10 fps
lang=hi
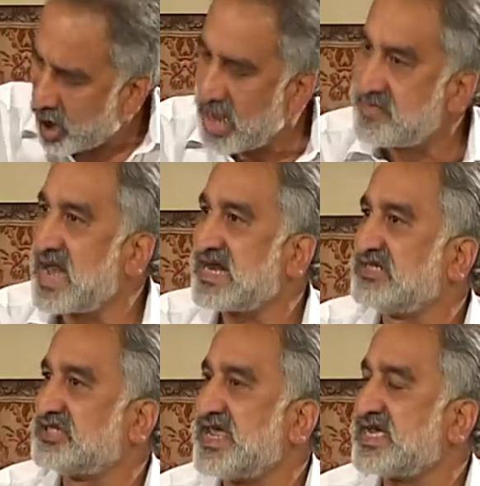और मारना
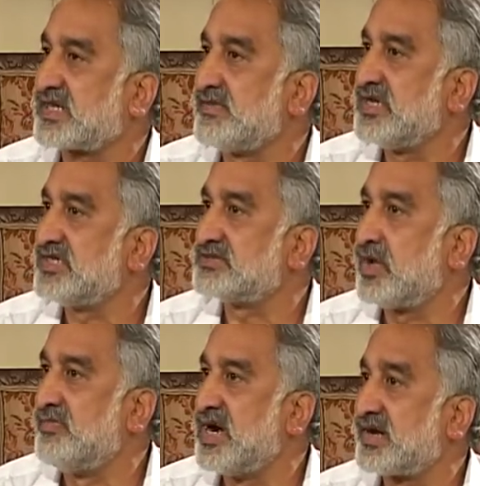चाहिए क्रिमिनल
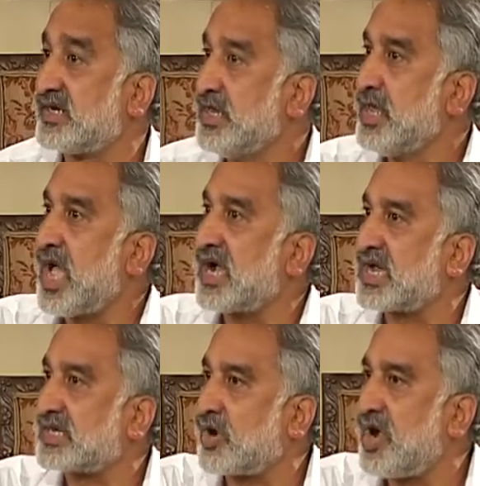मर्डर
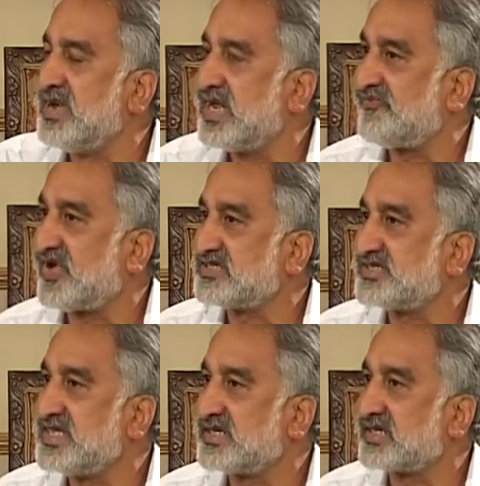अगर गवर्नमेंट
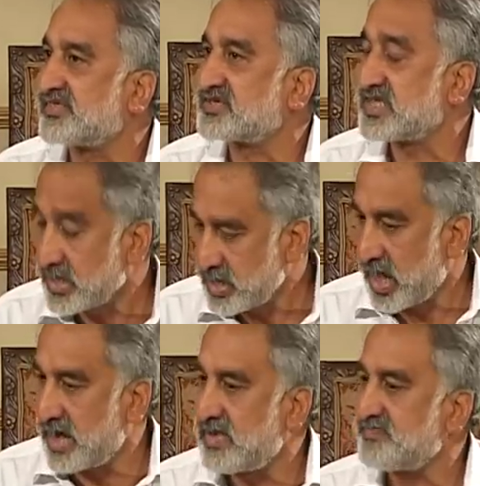हिफाजत नहीं कर सकती
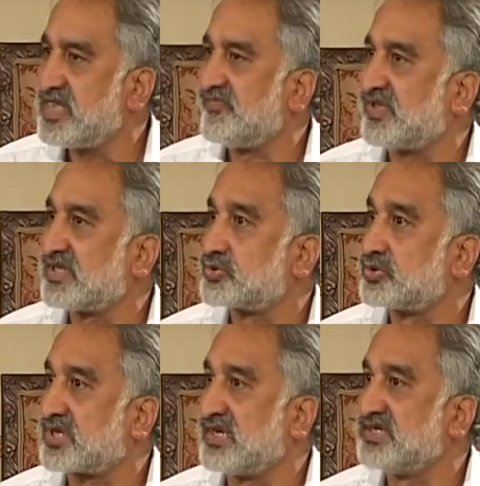हम अपनी हिफाजत
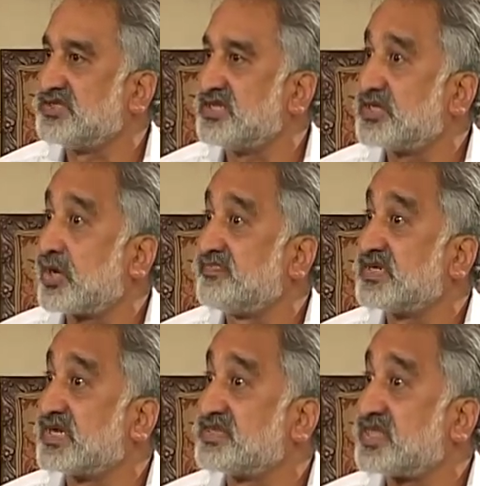खुद करना जानते हैं और अपनी
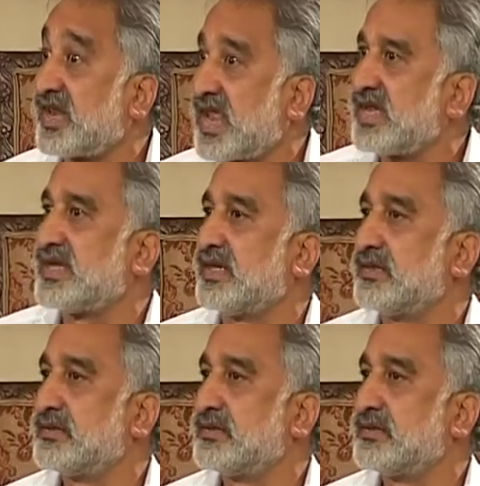करते रहेंगे